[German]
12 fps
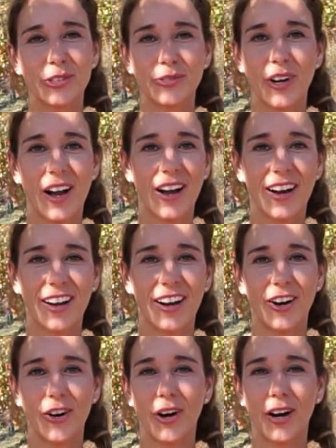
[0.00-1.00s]
die
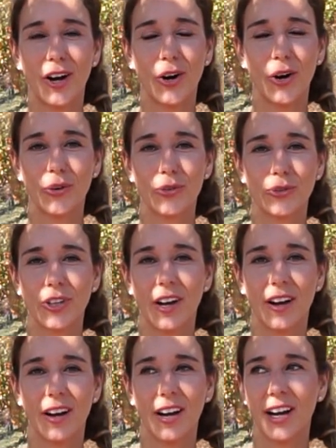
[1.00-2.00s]
Frage auch auf
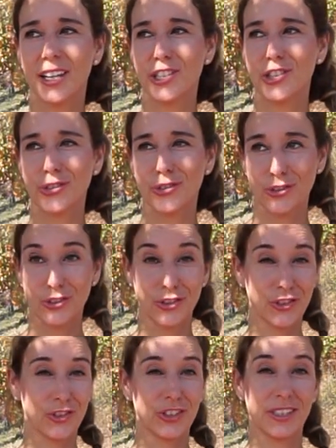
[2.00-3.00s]
nach, hast
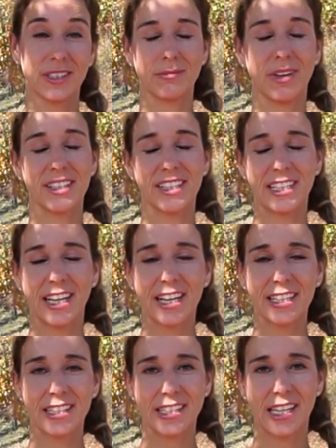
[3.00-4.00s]
du diesen Mann denn
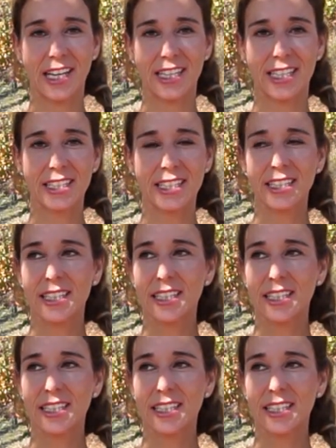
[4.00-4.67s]
angezeigt?